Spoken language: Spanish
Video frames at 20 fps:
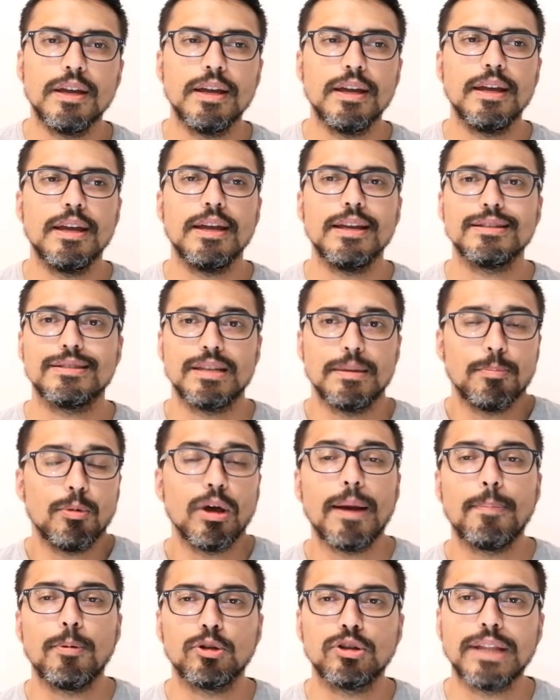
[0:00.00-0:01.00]
Eh, se
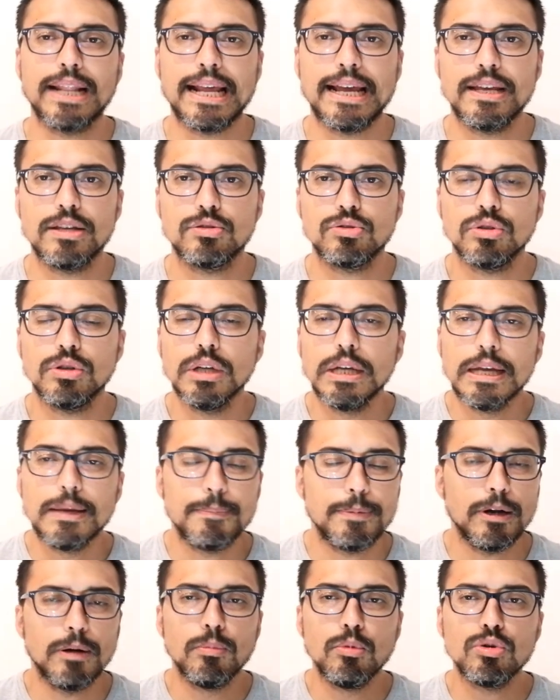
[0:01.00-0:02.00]
puede apostar a eso,
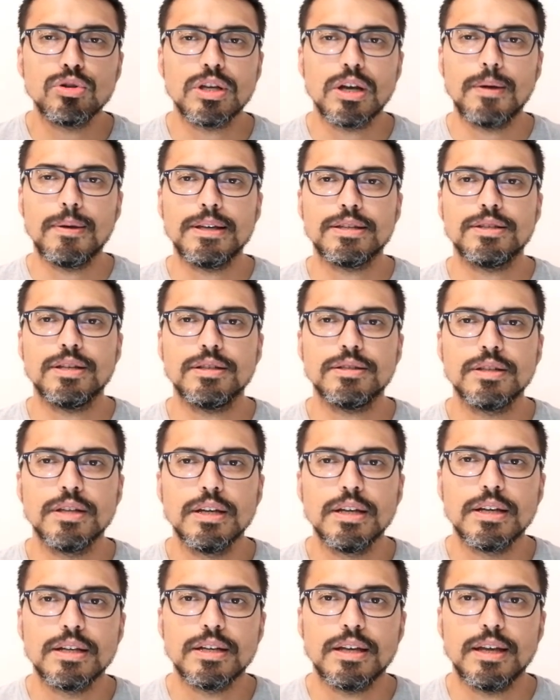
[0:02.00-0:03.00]
pero muchas veces
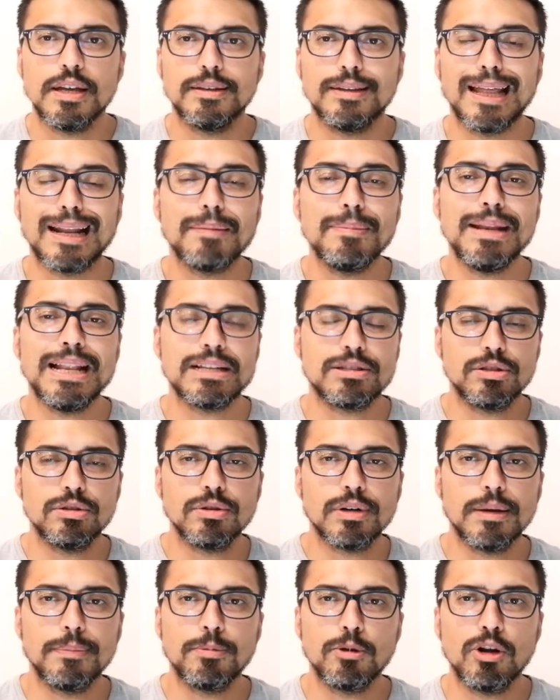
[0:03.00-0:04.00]
eh, termina
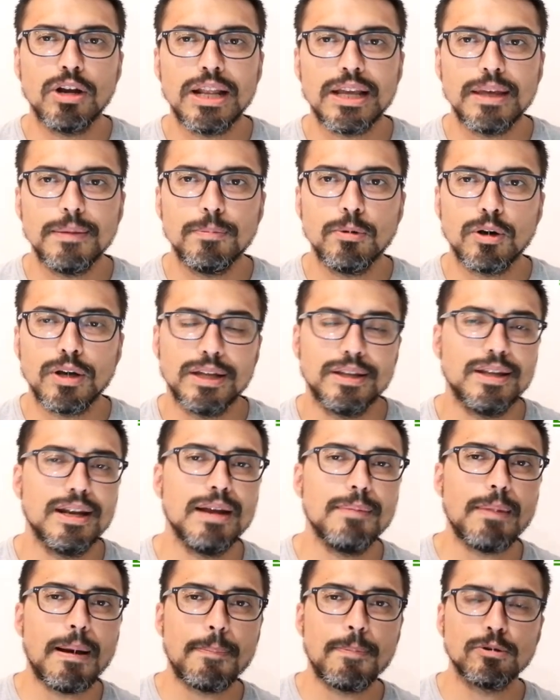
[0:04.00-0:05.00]
siendo campeón el equipo que
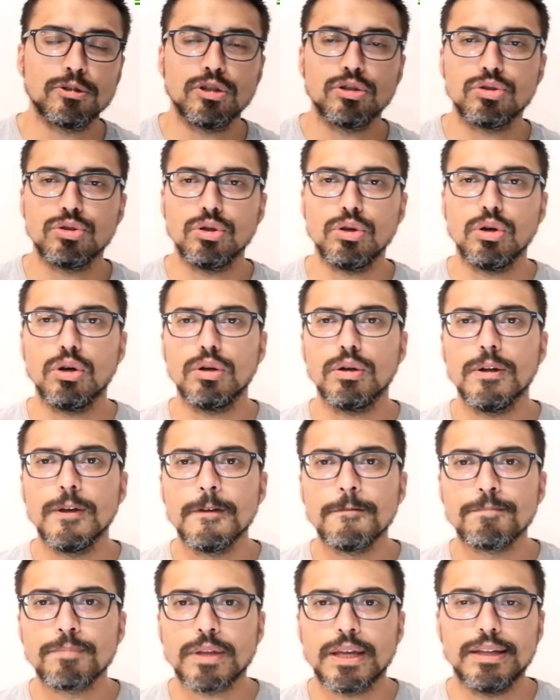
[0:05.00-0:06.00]
tiene más
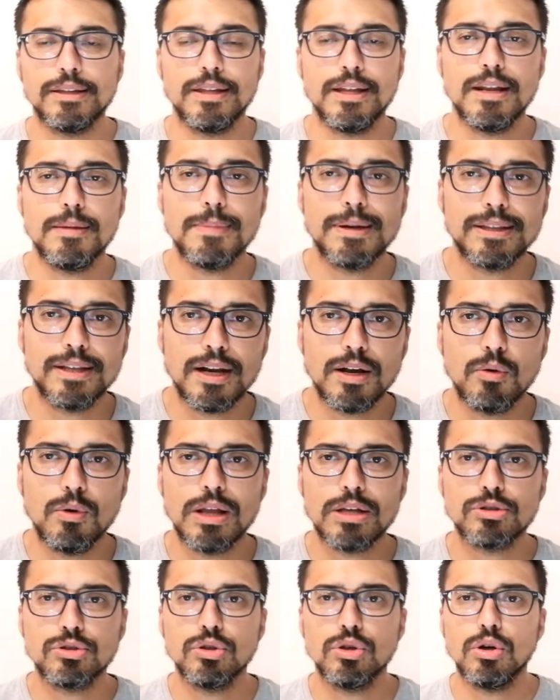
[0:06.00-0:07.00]
posesión, que tiene más
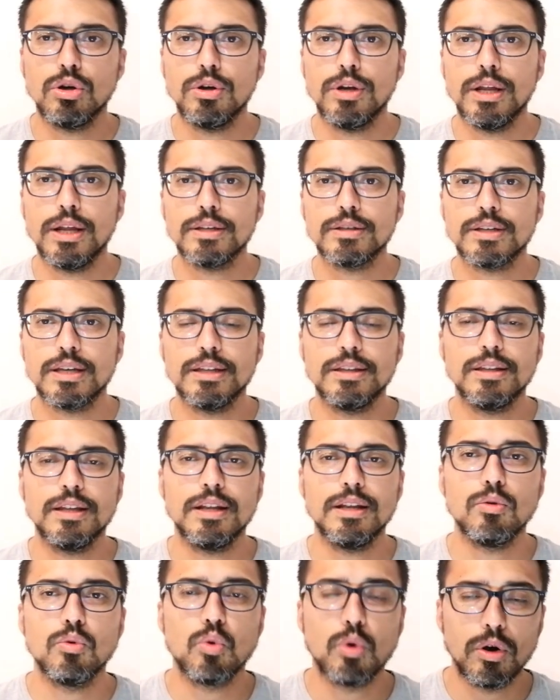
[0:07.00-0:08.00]
triangulaciones, que
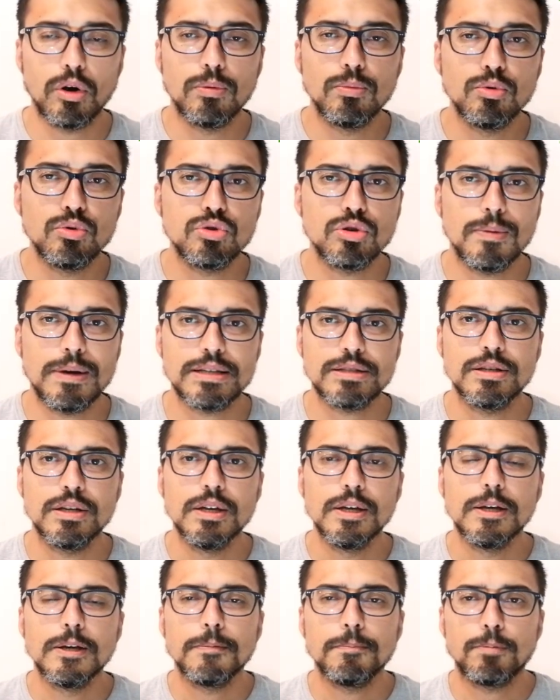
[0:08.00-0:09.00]
tiene un juego mucho
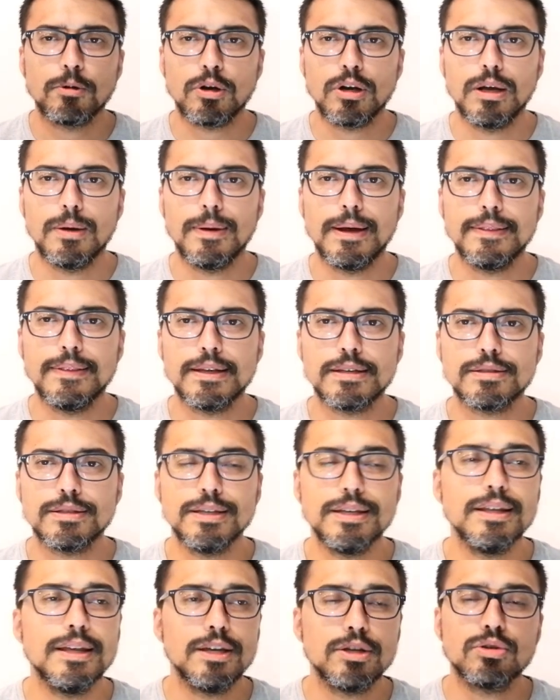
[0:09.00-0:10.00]
más por las
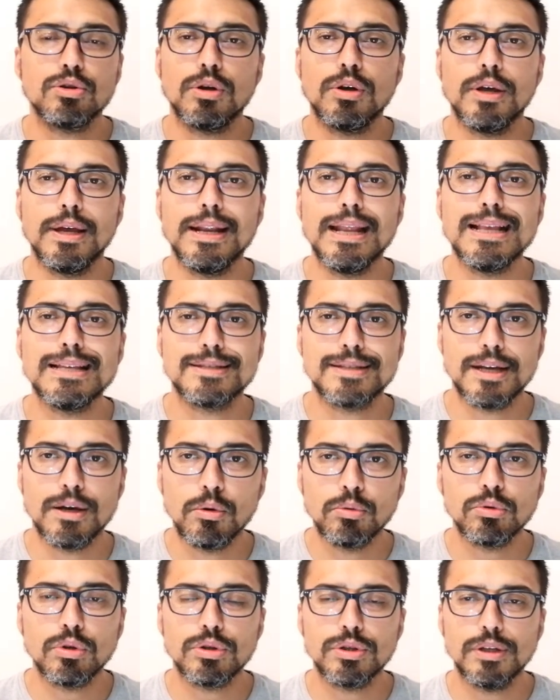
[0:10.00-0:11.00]
bandas y de hecho en el
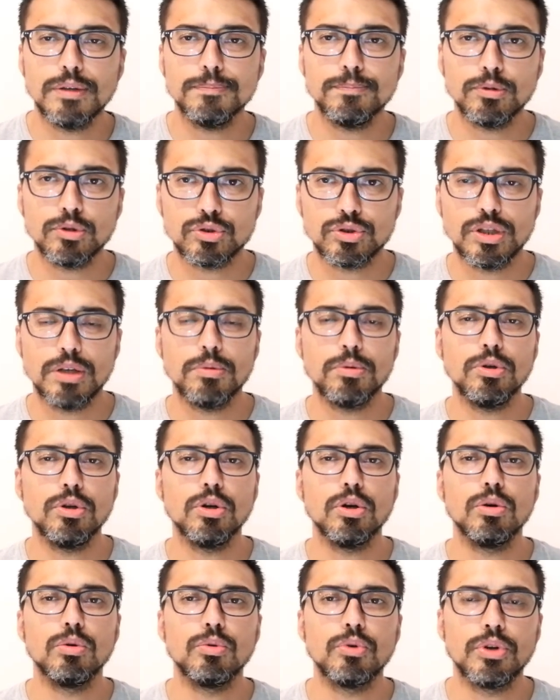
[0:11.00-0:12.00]
segundo tiempo se
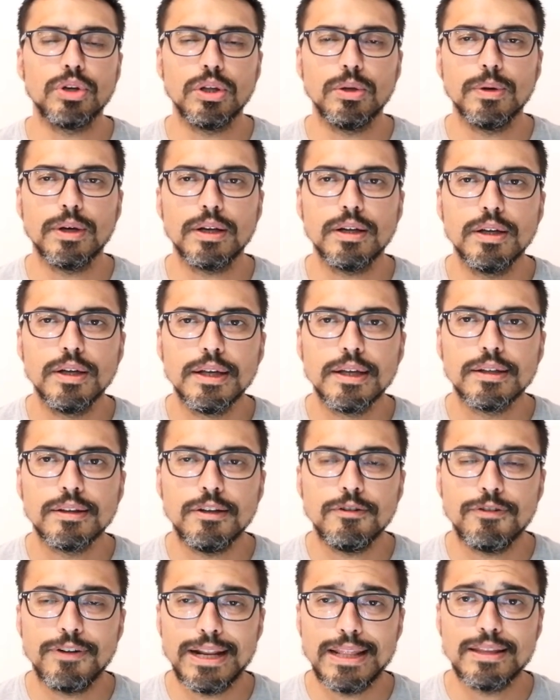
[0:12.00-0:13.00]
vio un River
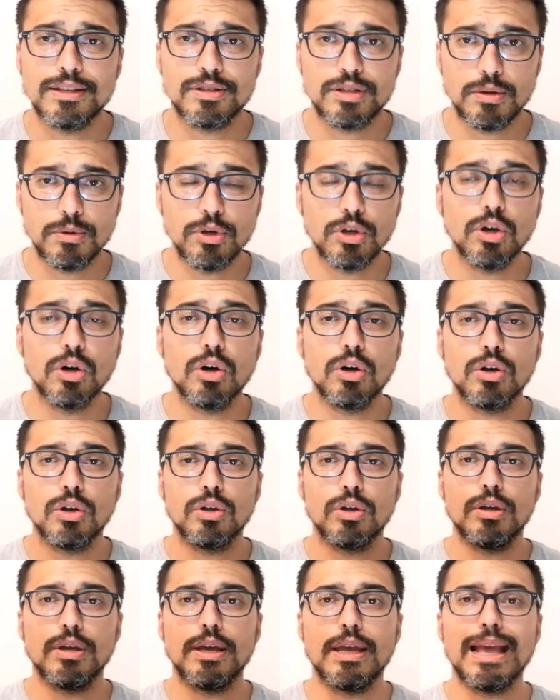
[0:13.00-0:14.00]
diferente, se vio
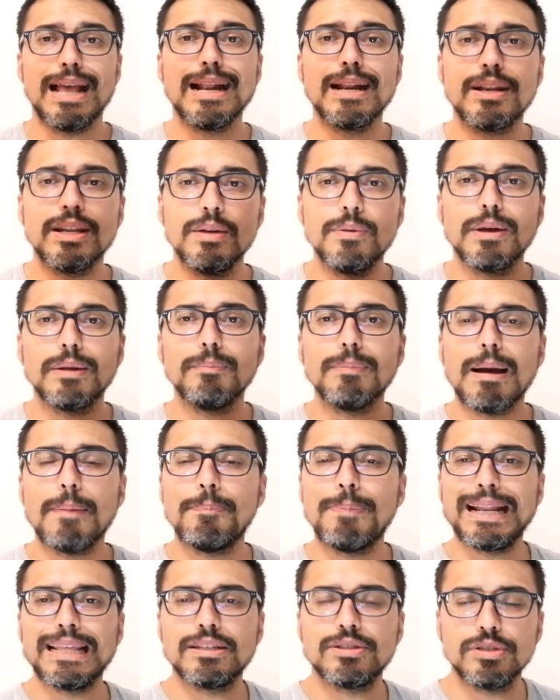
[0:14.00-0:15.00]
eh, el River
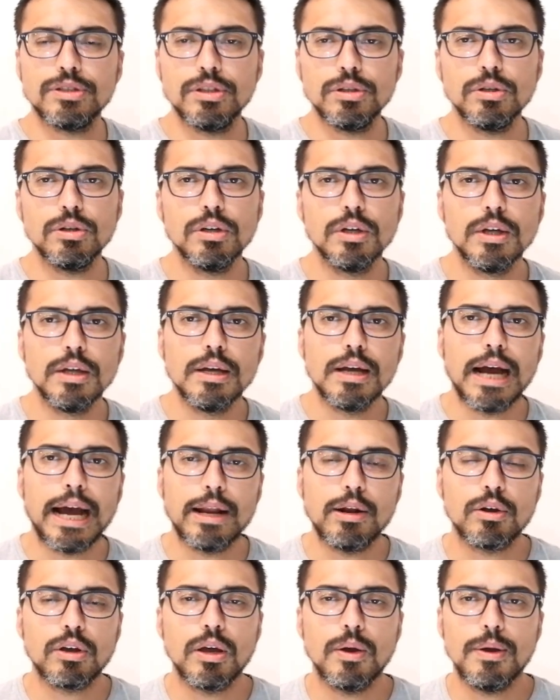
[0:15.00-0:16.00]
más parecido
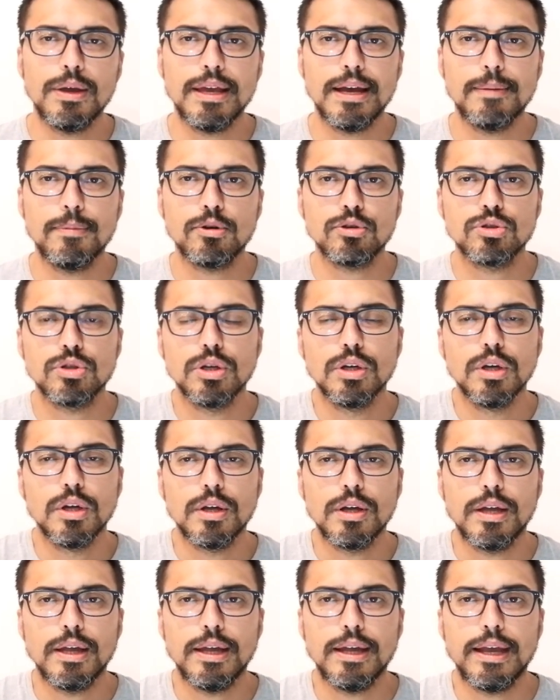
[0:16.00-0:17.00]
a lo que veíamos
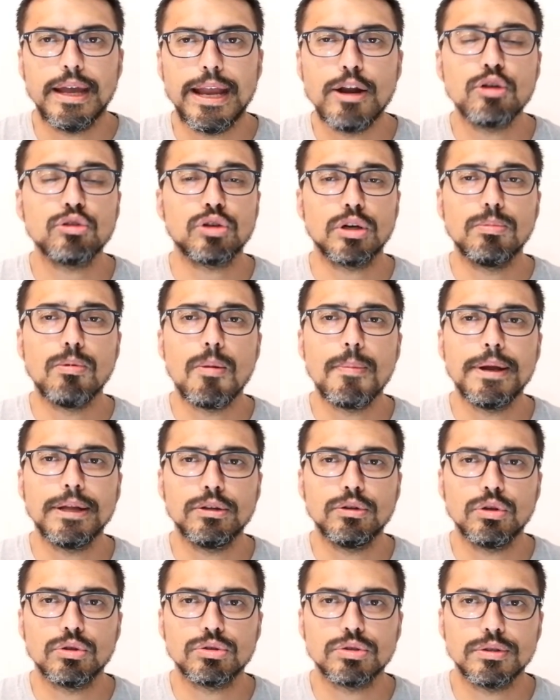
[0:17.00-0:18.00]
eh, en otros
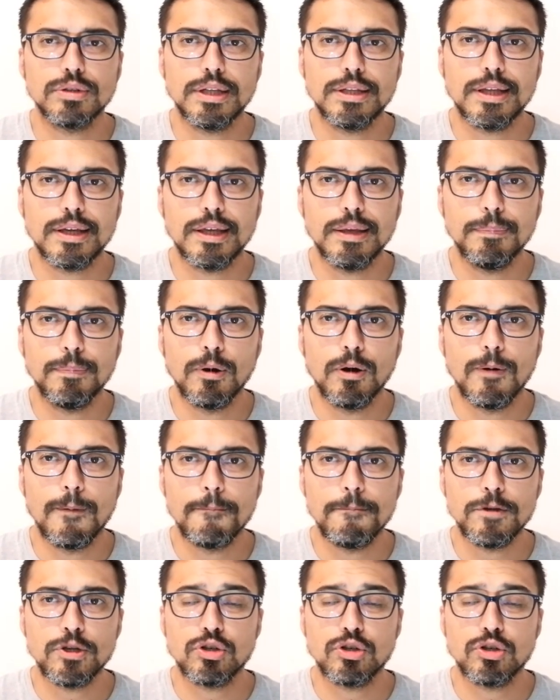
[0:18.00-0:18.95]
momentos de este equipo